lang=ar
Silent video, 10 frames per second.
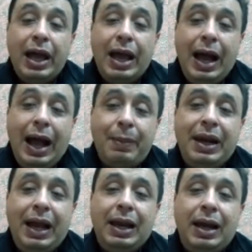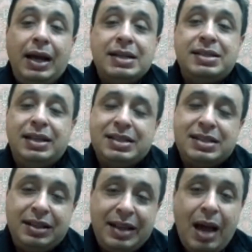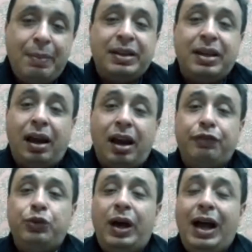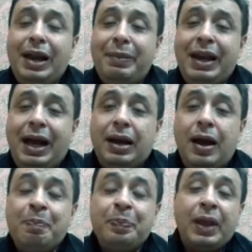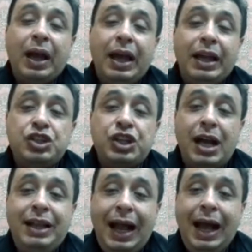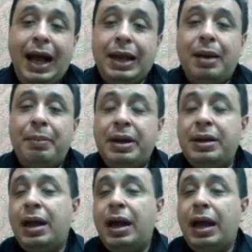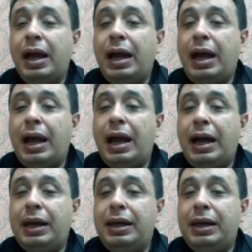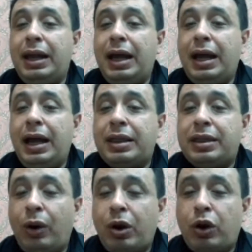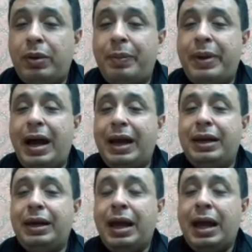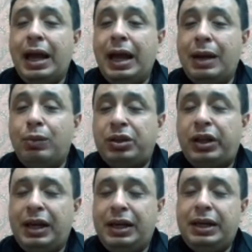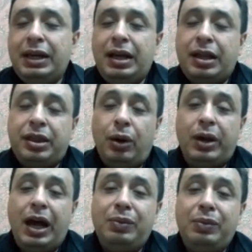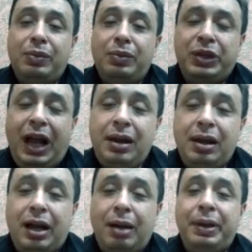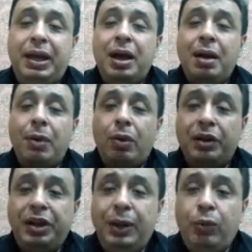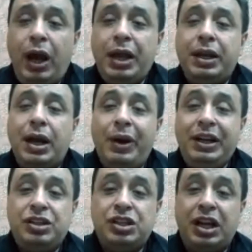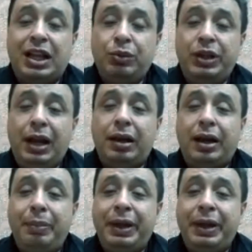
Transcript: عمل على استدامه الرفض وعمل على ايجاد حاله من آه، الثوره ربما آه، الثوره المتعلقه بمواضيع معينه والاحتجاجات المتعلقه